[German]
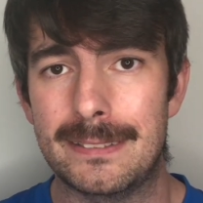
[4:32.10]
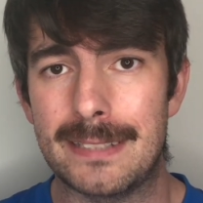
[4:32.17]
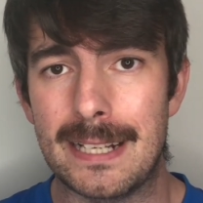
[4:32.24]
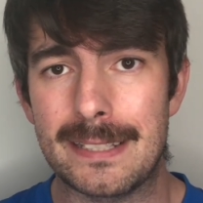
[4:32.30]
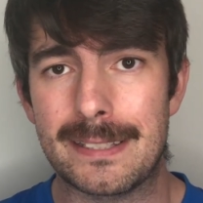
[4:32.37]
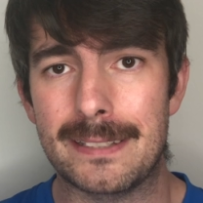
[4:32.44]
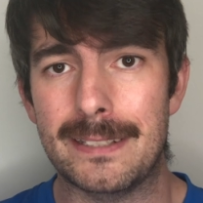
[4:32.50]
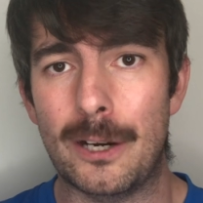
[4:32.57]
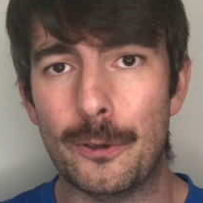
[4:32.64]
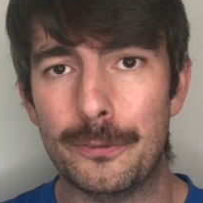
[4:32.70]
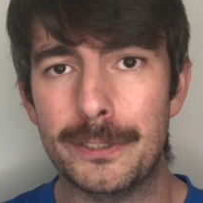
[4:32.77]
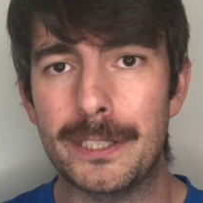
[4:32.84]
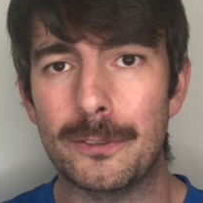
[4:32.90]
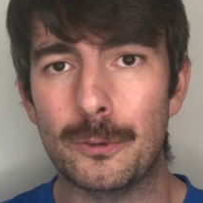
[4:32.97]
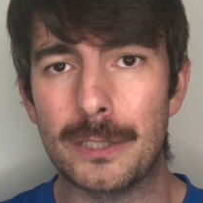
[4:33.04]
da ist dann auch
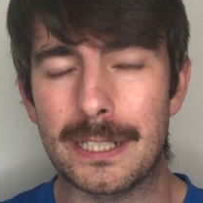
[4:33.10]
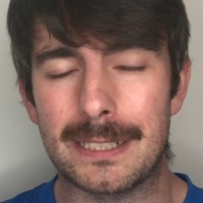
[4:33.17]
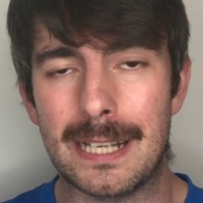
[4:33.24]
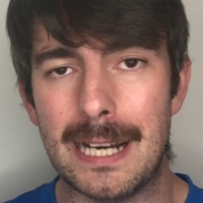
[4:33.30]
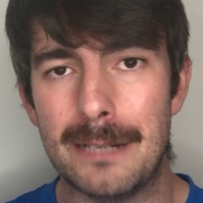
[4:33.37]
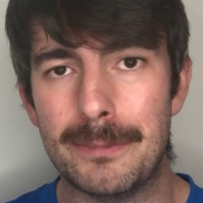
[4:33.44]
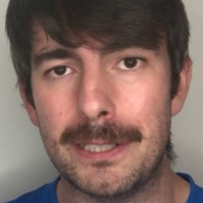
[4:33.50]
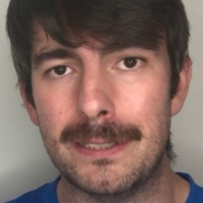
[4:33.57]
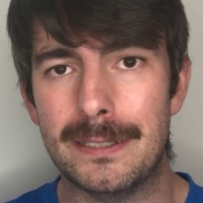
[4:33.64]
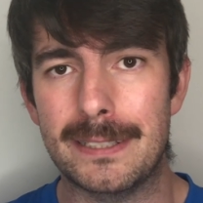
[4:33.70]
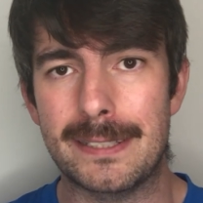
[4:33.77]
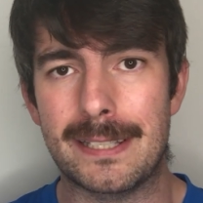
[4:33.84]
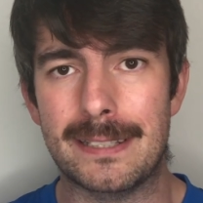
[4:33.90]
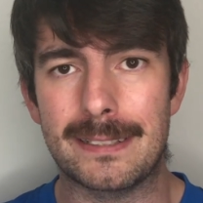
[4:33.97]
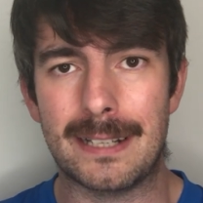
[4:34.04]
wieder Luca Kerber
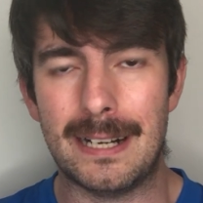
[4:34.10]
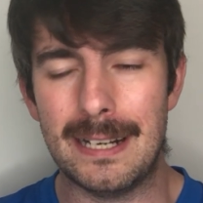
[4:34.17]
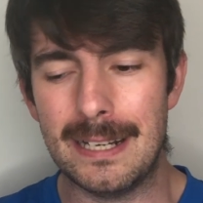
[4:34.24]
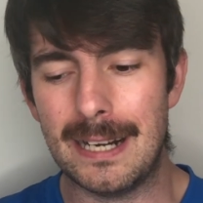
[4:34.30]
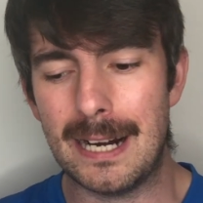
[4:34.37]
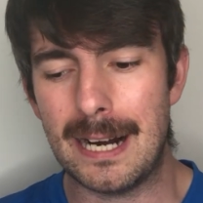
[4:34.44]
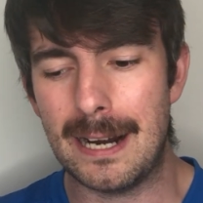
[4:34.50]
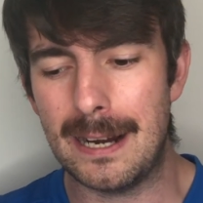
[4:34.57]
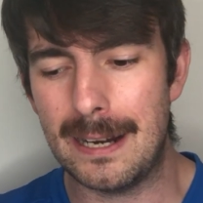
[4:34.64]
zentral,